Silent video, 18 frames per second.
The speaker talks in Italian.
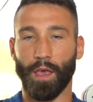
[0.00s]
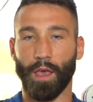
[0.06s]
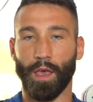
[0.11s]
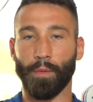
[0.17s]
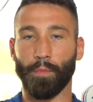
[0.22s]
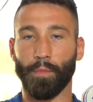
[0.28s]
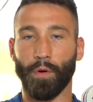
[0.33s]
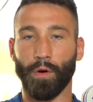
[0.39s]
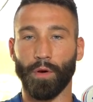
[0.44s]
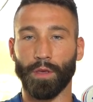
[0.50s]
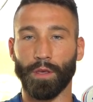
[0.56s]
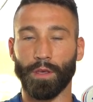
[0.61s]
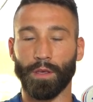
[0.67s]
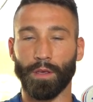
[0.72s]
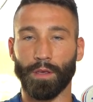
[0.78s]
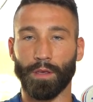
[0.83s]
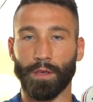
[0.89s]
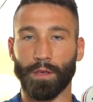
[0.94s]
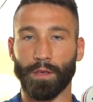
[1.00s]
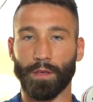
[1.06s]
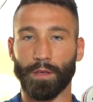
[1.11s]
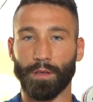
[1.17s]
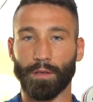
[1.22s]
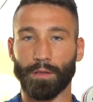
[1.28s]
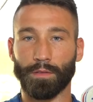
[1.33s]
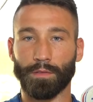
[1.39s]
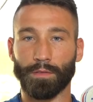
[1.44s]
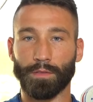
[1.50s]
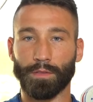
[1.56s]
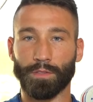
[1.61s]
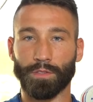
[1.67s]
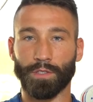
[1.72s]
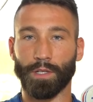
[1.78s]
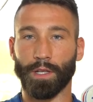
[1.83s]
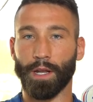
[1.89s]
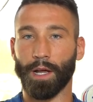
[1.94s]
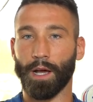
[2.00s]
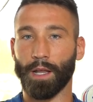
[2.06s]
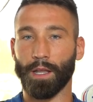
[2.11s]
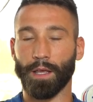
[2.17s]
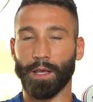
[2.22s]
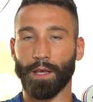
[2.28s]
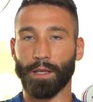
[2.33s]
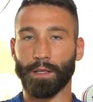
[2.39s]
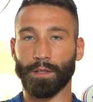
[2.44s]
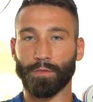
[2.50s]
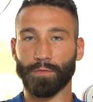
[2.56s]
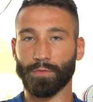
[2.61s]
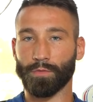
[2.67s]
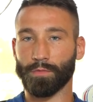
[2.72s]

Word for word: e poi in generale